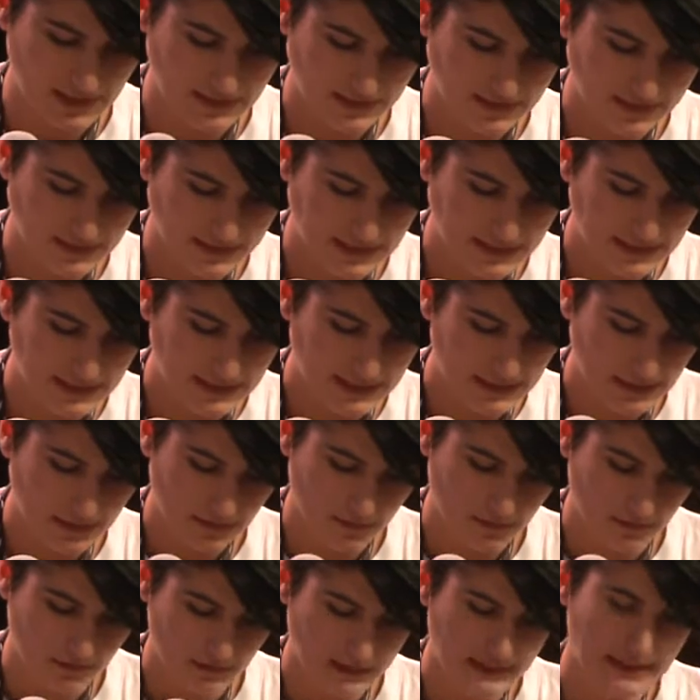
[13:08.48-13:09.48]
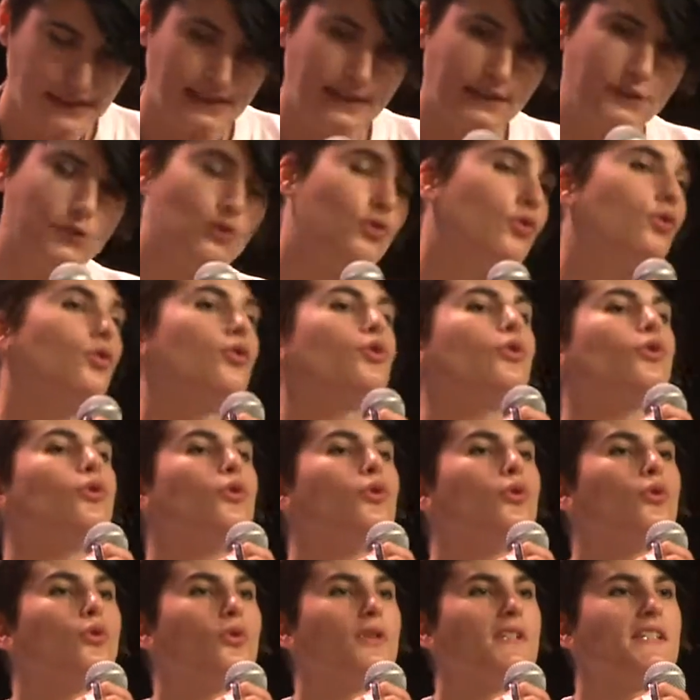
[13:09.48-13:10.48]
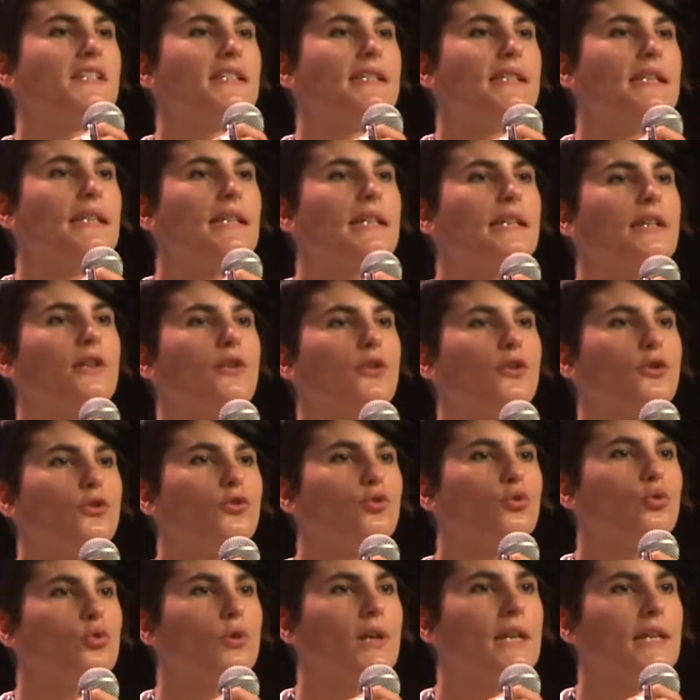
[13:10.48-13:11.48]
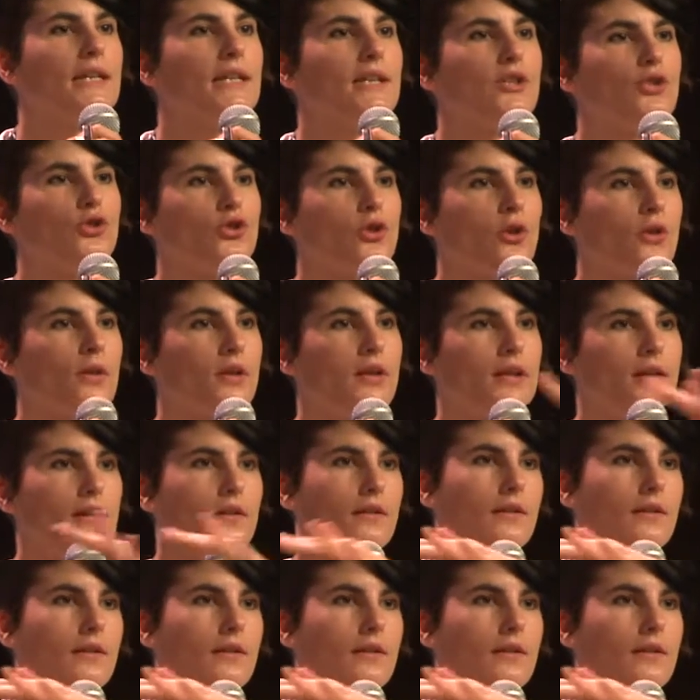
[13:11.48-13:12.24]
c'est euh, qu'elle exclut aussi tous les genres